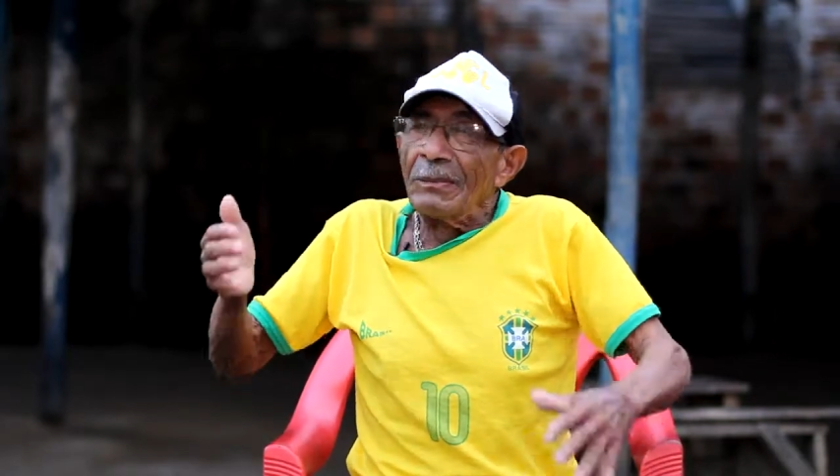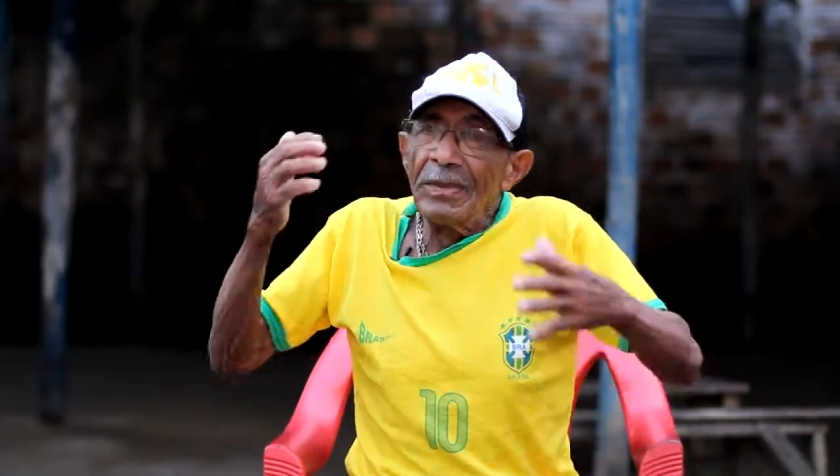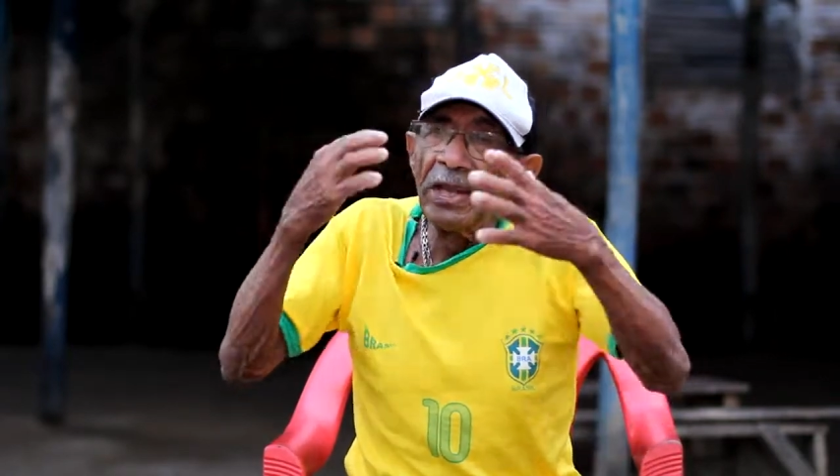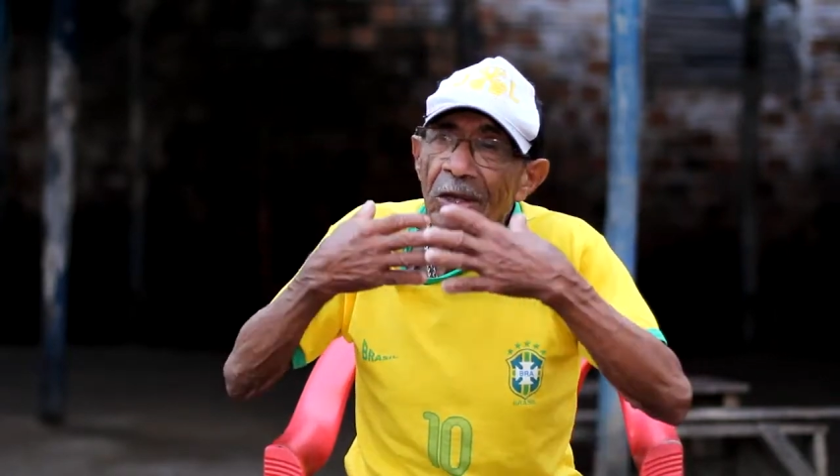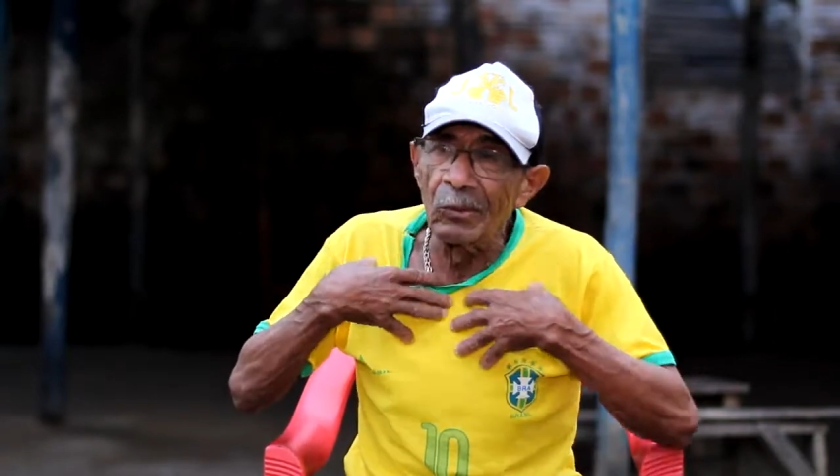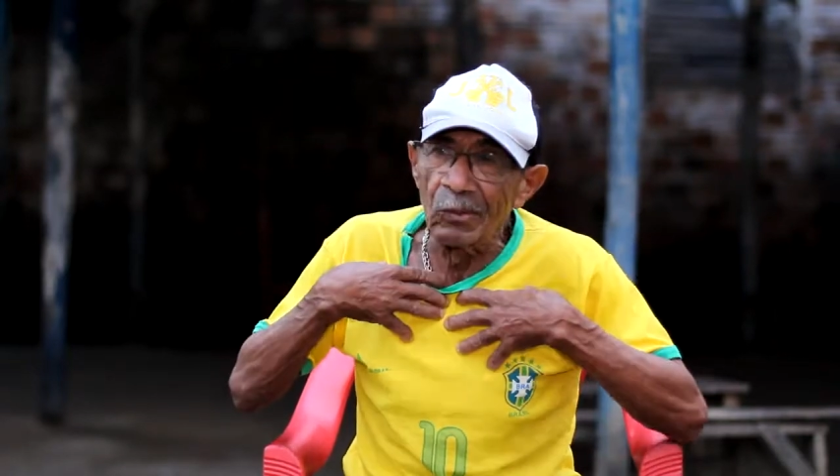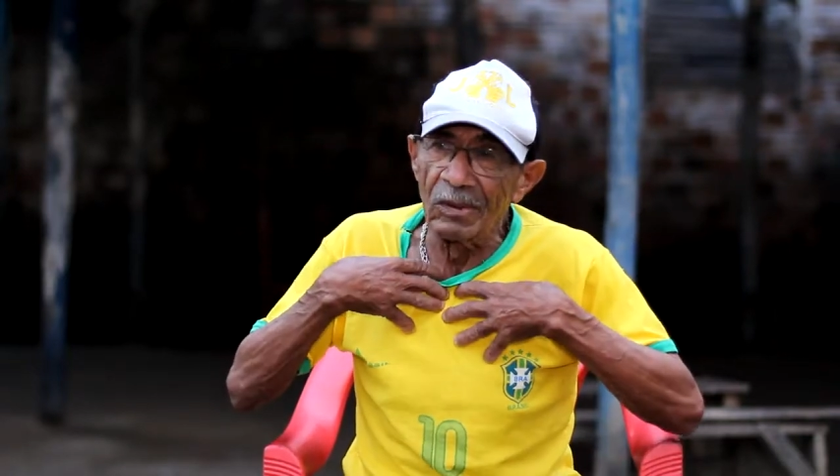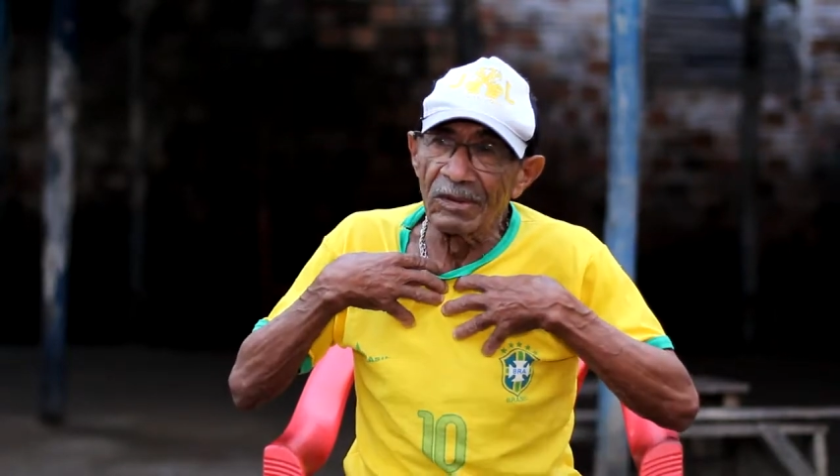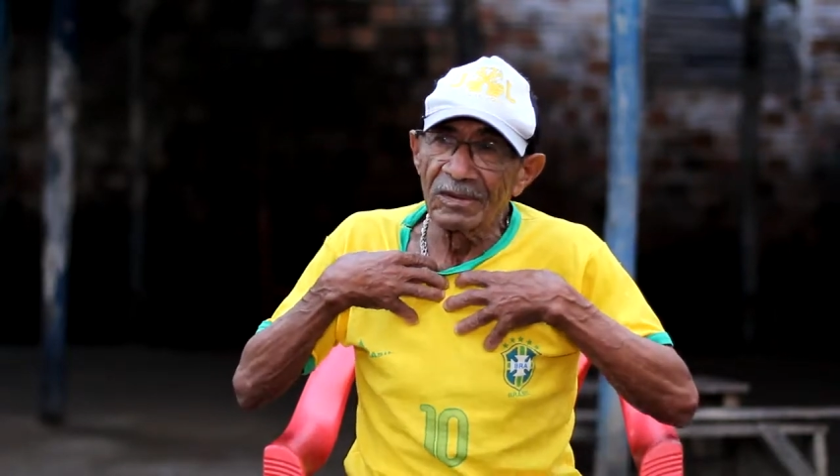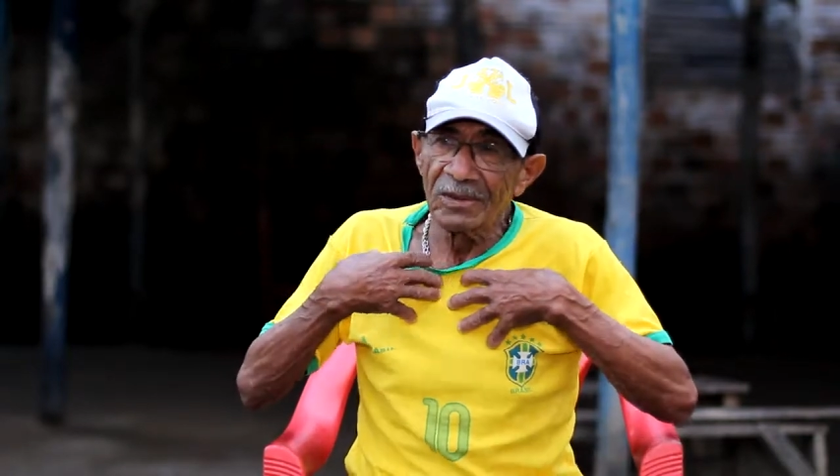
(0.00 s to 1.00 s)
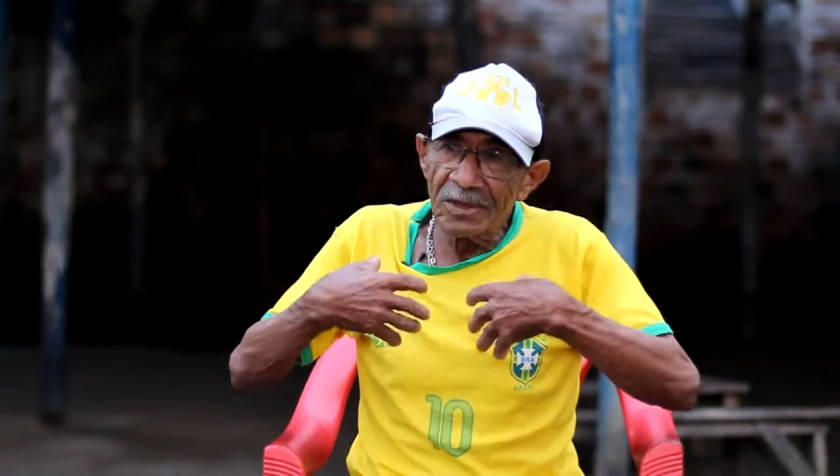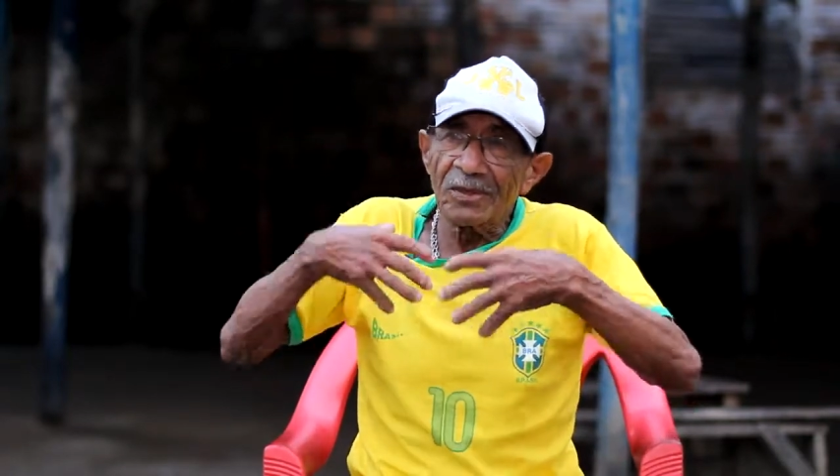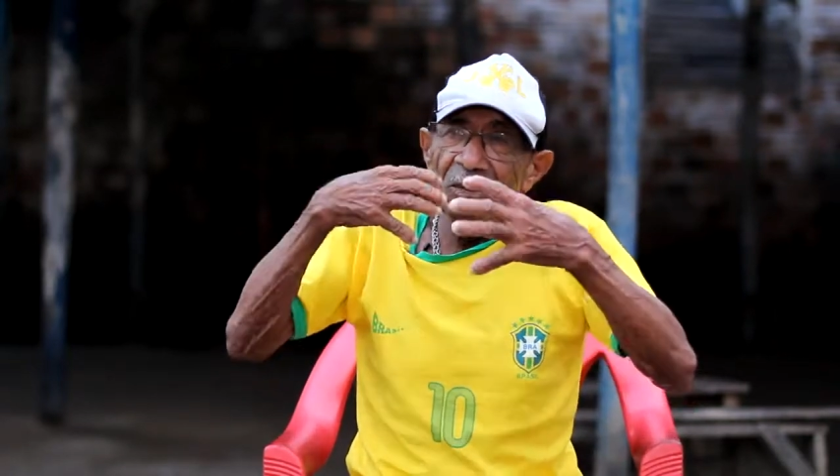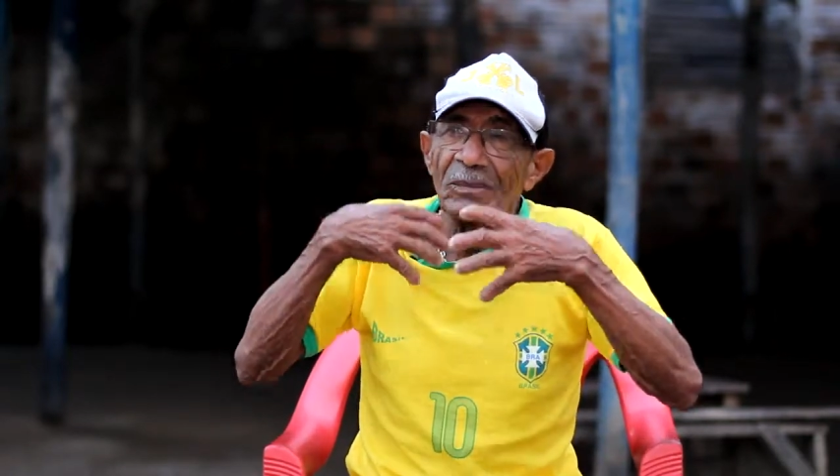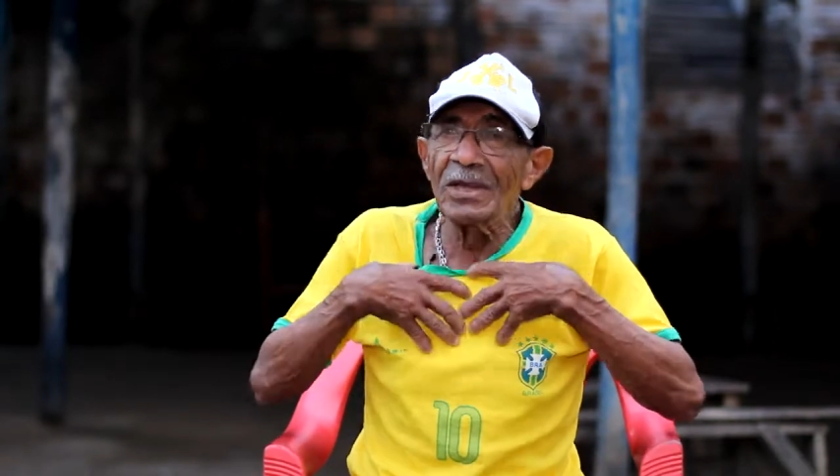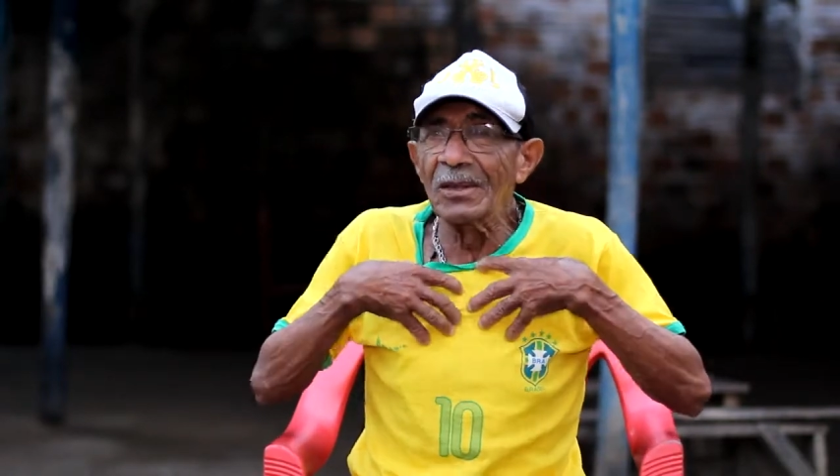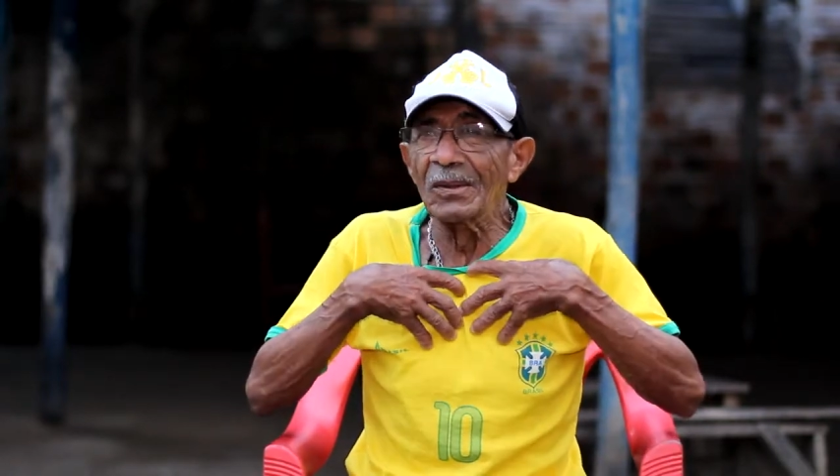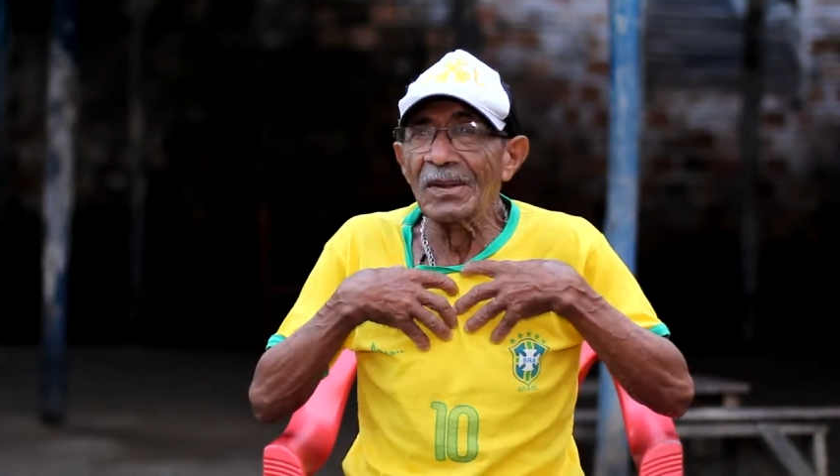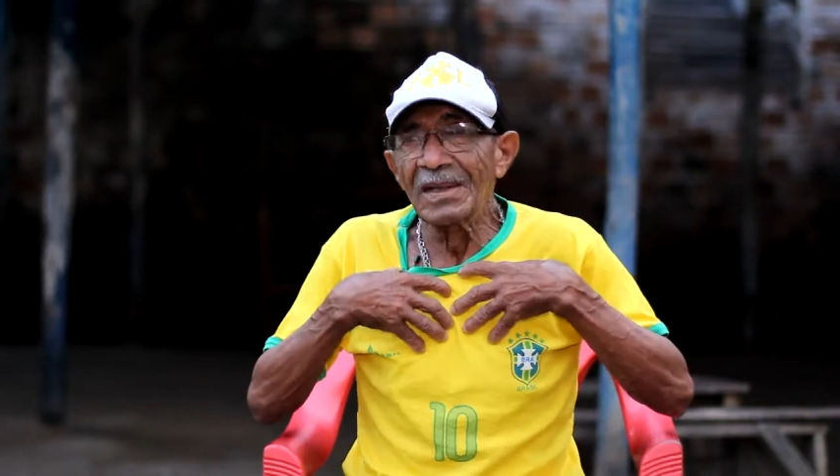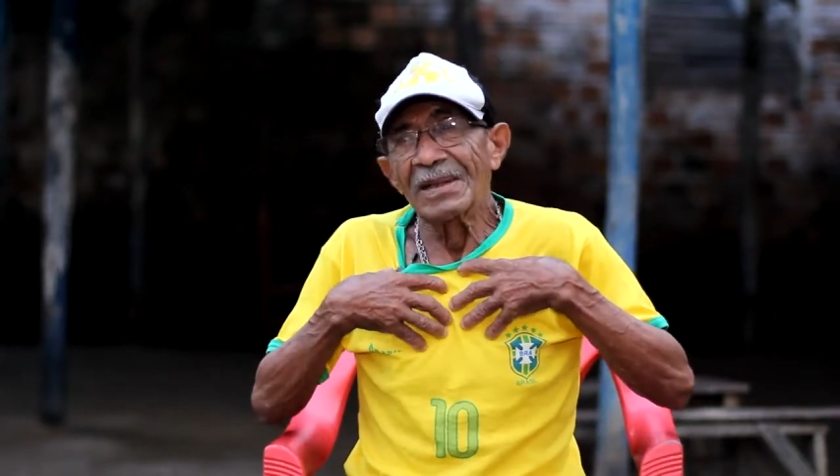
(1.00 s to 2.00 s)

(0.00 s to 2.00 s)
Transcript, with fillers: meu, vocês são meu.